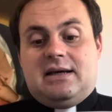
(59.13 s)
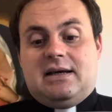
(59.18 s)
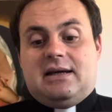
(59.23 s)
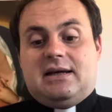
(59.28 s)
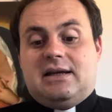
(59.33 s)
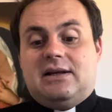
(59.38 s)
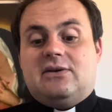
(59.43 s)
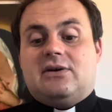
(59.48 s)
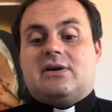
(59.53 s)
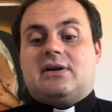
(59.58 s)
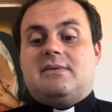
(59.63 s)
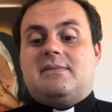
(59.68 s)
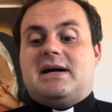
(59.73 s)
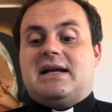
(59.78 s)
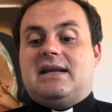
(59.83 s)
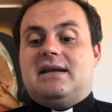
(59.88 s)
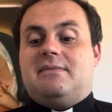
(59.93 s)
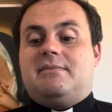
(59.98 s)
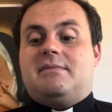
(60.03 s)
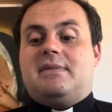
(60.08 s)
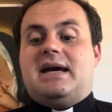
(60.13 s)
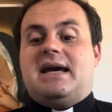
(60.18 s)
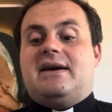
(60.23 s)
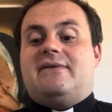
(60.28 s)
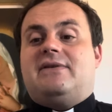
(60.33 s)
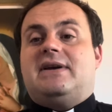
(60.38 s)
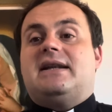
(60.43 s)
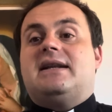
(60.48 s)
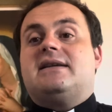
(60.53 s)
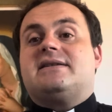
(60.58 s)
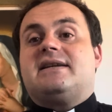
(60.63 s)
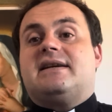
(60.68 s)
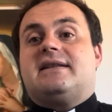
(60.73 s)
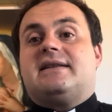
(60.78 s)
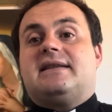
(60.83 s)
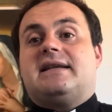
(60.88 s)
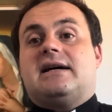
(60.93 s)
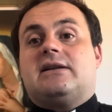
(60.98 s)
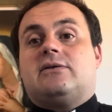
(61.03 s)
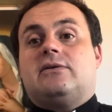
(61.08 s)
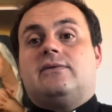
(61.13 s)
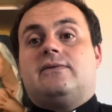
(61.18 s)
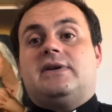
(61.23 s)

Chi non rimane in me viene gettato